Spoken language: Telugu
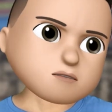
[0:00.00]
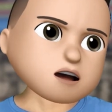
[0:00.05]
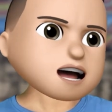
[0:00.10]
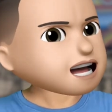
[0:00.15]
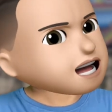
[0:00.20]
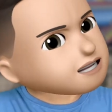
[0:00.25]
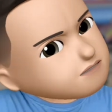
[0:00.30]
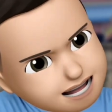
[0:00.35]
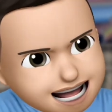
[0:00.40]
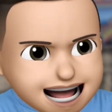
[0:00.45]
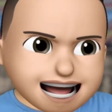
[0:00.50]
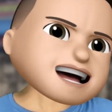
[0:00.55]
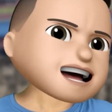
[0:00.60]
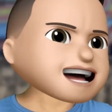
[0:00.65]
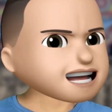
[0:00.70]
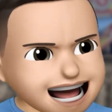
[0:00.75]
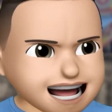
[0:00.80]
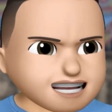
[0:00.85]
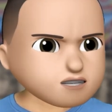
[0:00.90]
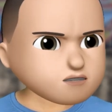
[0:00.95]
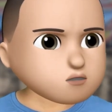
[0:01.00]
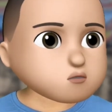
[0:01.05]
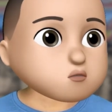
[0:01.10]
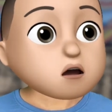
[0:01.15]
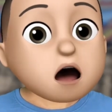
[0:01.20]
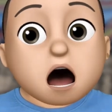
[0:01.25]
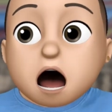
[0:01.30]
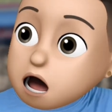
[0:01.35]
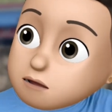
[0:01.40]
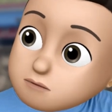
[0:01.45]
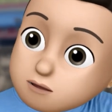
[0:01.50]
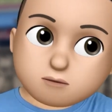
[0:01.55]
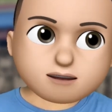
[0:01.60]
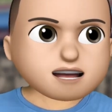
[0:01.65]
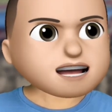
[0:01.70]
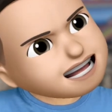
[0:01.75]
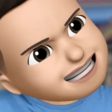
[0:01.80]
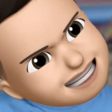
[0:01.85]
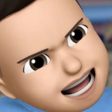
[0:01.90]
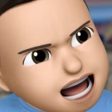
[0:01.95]
పలక పగలడం కాదు ఆమెకు
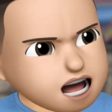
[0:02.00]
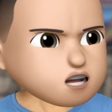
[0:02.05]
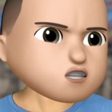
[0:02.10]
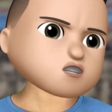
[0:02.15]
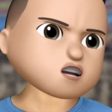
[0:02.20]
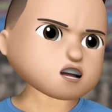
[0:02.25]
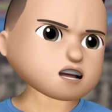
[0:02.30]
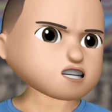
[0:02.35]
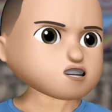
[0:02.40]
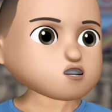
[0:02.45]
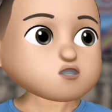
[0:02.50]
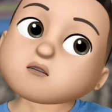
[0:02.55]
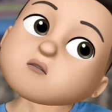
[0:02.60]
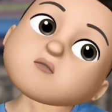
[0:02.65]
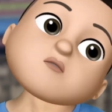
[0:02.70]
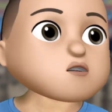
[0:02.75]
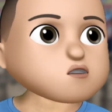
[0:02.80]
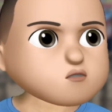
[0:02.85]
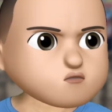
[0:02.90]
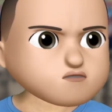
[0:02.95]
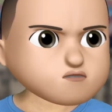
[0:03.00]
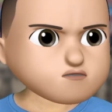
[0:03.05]
పిలక జారుద్ది చూడు